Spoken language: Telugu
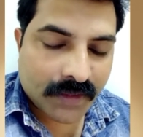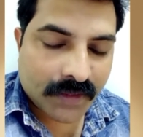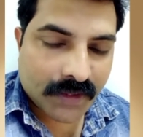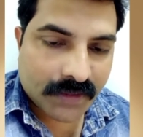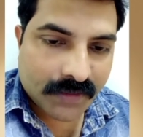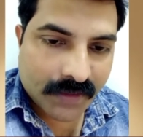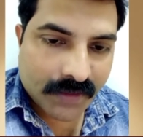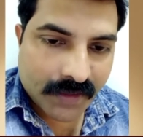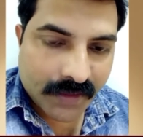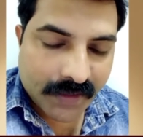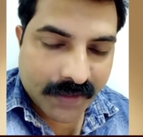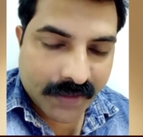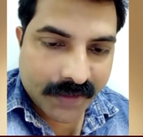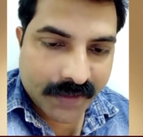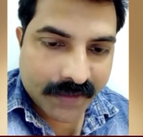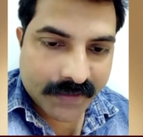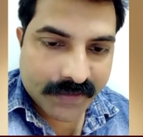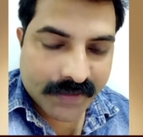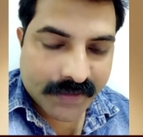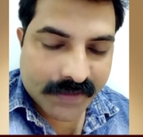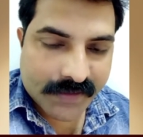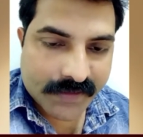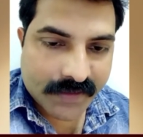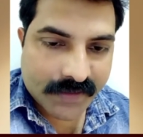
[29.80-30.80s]
లేకపోతే క్లీనింగ్
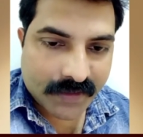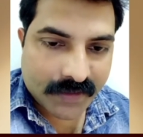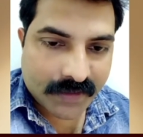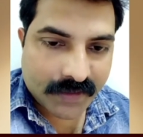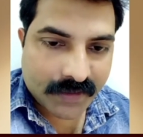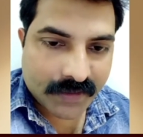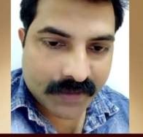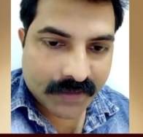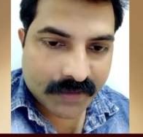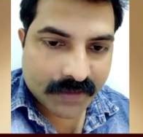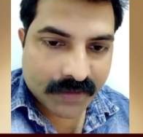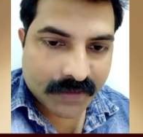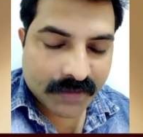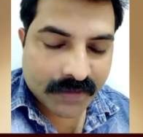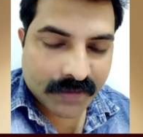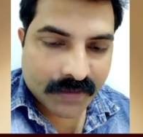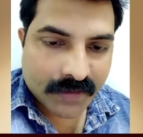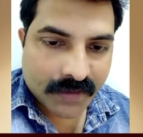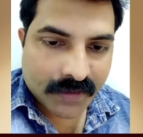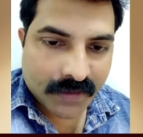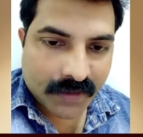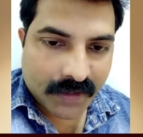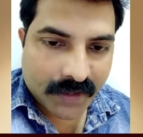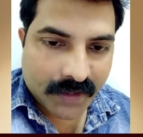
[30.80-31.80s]
చేస్తుంది
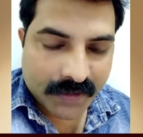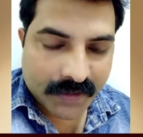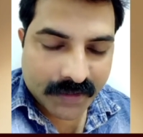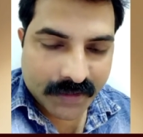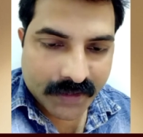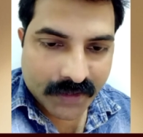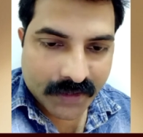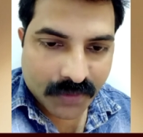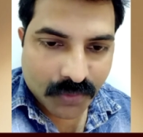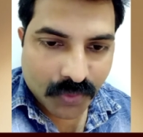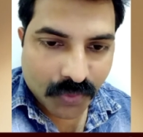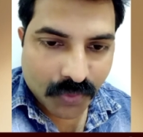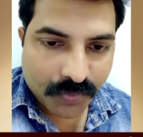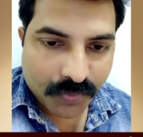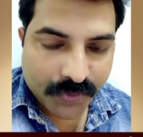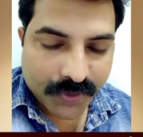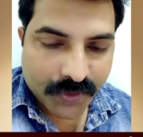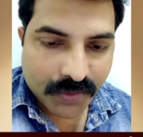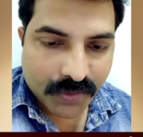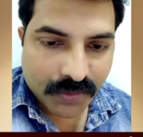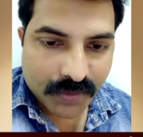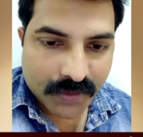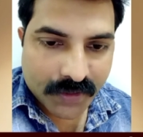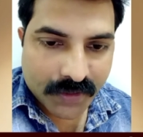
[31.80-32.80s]
అని నేను
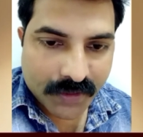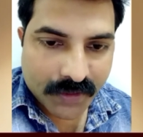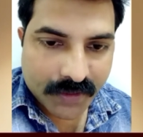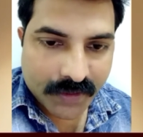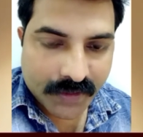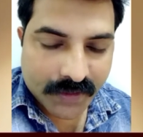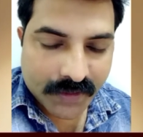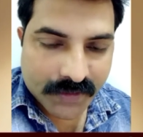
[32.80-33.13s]
వాళ్ళకి